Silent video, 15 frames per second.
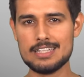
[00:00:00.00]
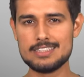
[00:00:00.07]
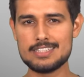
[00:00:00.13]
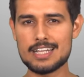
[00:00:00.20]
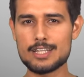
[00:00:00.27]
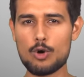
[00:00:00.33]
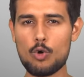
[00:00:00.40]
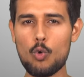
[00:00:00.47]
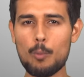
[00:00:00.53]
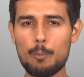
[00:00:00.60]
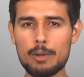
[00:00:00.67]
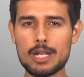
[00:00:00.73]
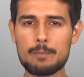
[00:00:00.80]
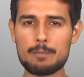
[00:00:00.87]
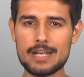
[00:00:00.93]
ज़्यादा
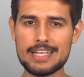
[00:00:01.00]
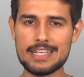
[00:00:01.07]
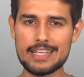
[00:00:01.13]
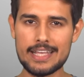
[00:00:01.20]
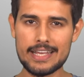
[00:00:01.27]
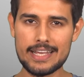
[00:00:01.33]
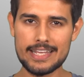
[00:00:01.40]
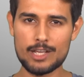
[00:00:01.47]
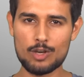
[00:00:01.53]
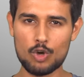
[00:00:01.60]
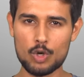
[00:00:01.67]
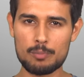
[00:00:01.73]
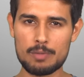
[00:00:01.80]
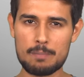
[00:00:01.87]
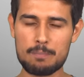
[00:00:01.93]
ओपन अप नहीं की गई
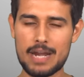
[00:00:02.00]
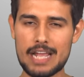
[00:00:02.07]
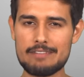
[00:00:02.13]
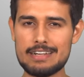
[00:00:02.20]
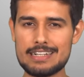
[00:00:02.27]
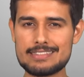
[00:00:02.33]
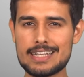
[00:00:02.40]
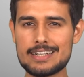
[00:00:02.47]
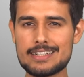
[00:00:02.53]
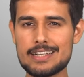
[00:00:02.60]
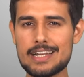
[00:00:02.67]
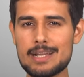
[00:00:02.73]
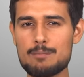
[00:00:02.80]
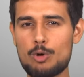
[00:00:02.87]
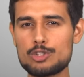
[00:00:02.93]
इकोनॉमी प्राइवेट
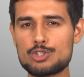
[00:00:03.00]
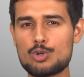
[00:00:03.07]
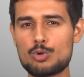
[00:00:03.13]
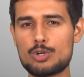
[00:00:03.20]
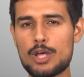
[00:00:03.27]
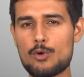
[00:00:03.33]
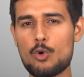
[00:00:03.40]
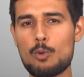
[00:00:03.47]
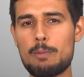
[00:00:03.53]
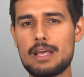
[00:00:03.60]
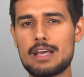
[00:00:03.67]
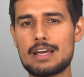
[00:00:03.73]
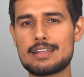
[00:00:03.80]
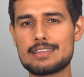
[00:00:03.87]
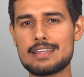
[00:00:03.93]
सेक्टर एक बहुत छोटा रोल प्ले
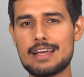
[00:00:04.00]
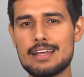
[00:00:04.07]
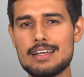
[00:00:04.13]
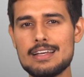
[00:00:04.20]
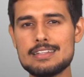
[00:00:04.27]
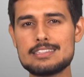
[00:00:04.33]
करता है